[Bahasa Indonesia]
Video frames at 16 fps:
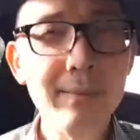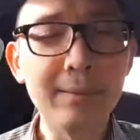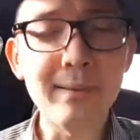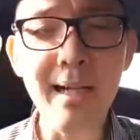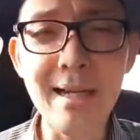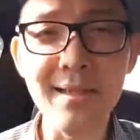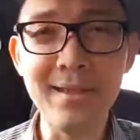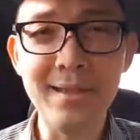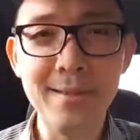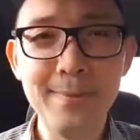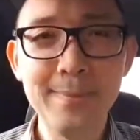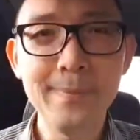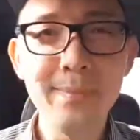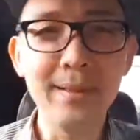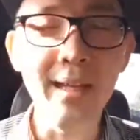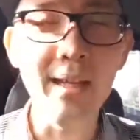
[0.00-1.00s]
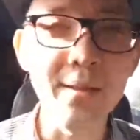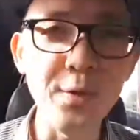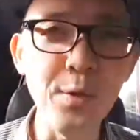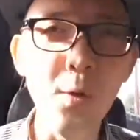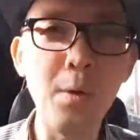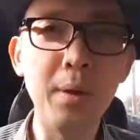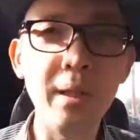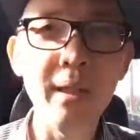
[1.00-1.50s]
trust. Okay,
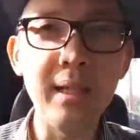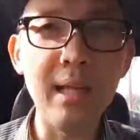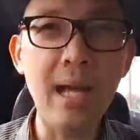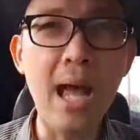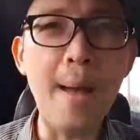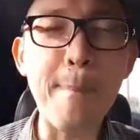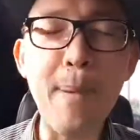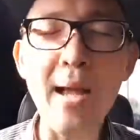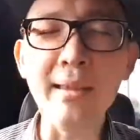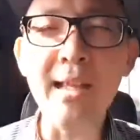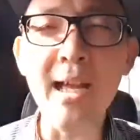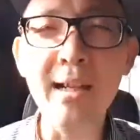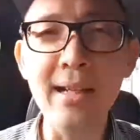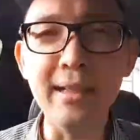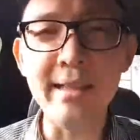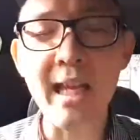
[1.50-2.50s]
so apa tanda?